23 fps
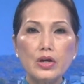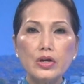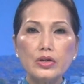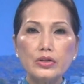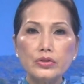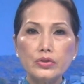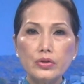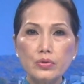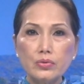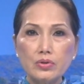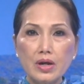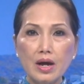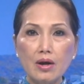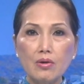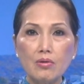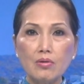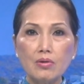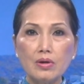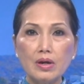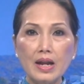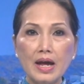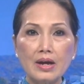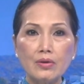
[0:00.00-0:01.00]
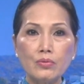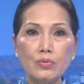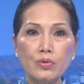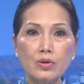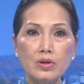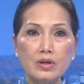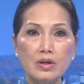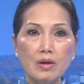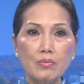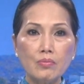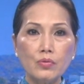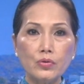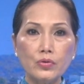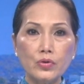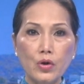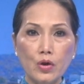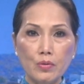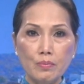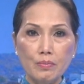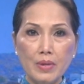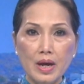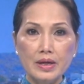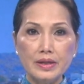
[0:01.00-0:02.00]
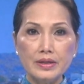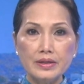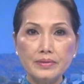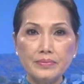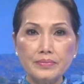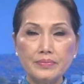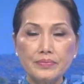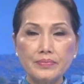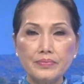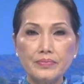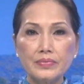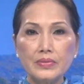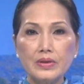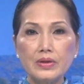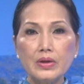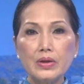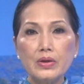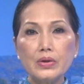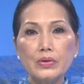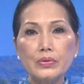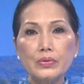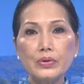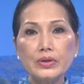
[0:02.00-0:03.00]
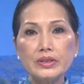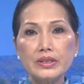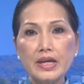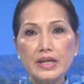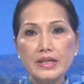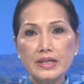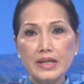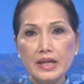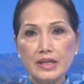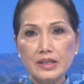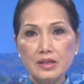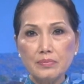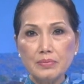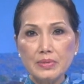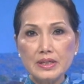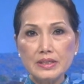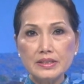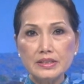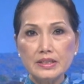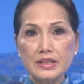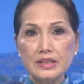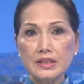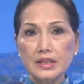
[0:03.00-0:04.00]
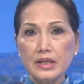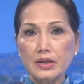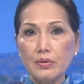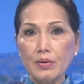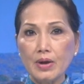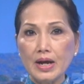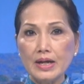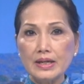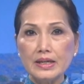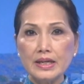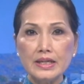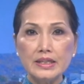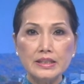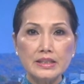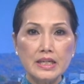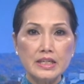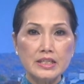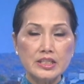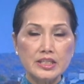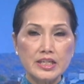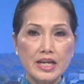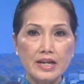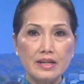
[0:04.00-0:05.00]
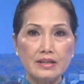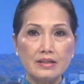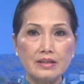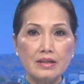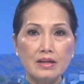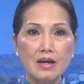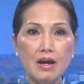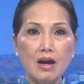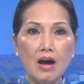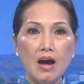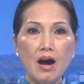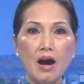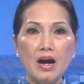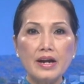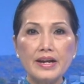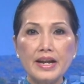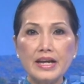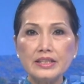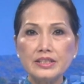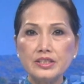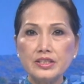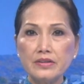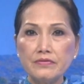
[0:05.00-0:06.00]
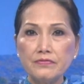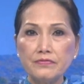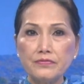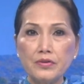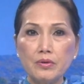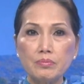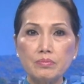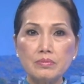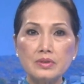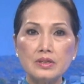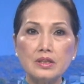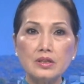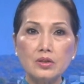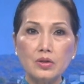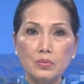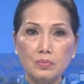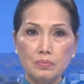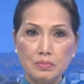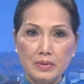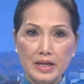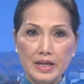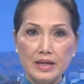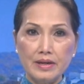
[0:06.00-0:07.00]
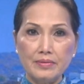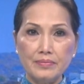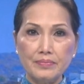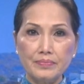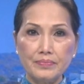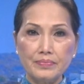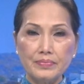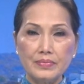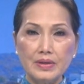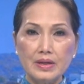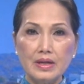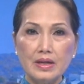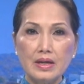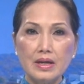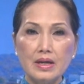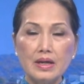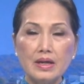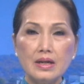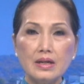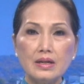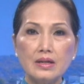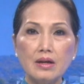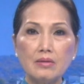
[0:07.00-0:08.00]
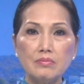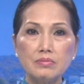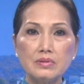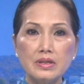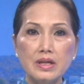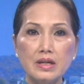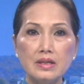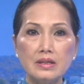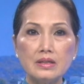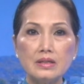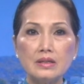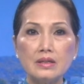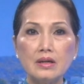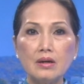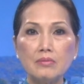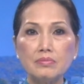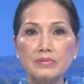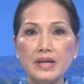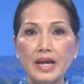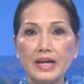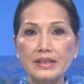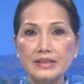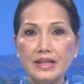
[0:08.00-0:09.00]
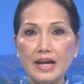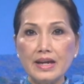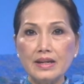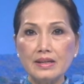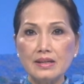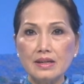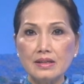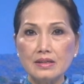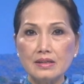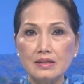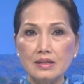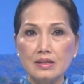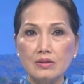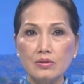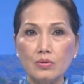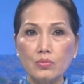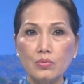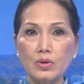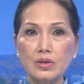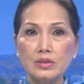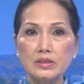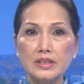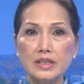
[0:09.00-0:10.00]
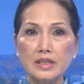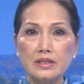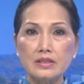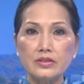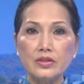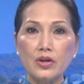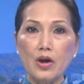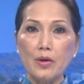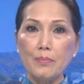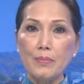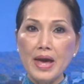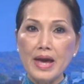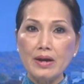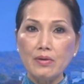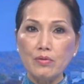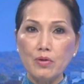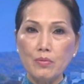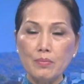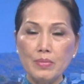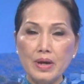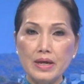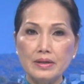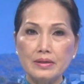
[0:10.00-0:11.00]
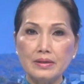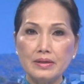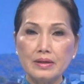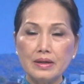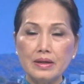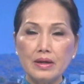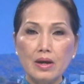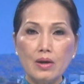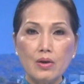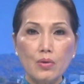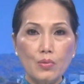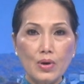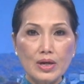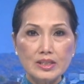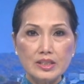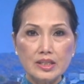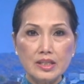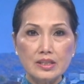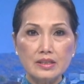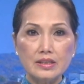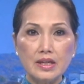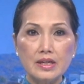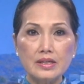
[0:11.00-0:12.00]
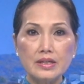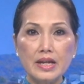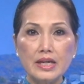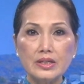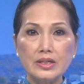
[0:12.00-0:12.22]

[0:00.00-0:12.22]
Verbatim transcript: Nhu cầu là nguồn gốc của đổi mới. Cuối thế kỷ thứ 19 thì Hoa Kỳ tin rằng họ đã chinh phục được lục địa. Không những không giải tán lực lượng quân sự nhỏ bé của mình, Washington đã